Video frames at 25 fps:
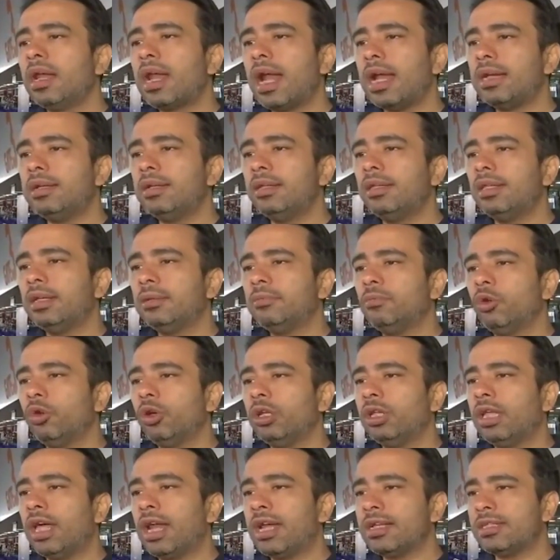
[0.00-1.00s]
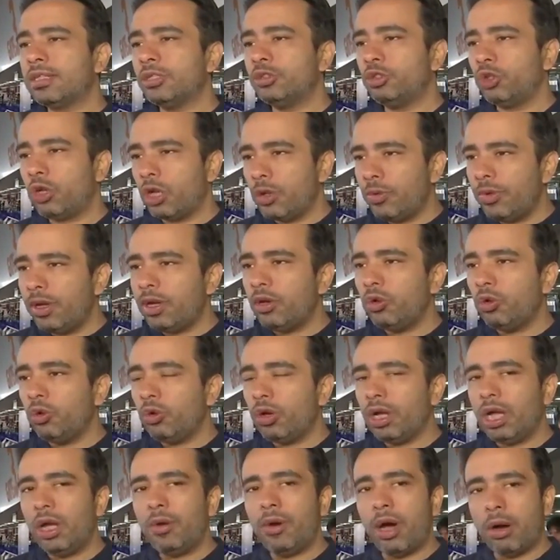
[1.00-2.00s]
राजनीतिक मुख्यधारा से जुड़े हुए
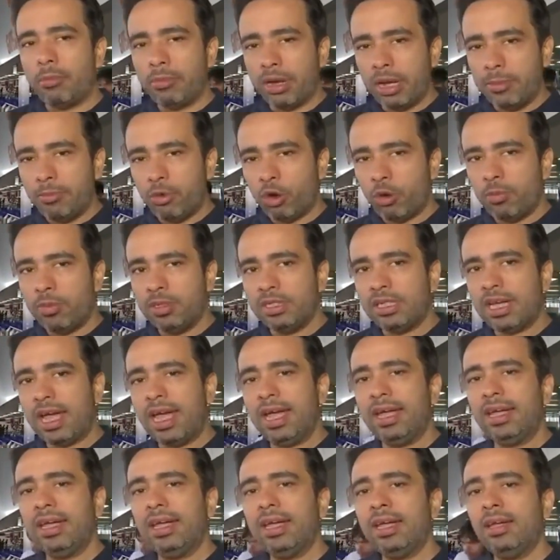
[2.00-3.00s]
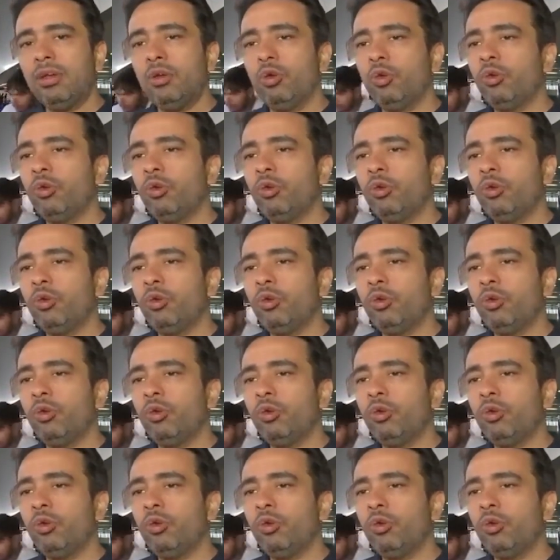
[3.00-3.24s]
लोग हैं वहाँ मणिपुर में जाएंगे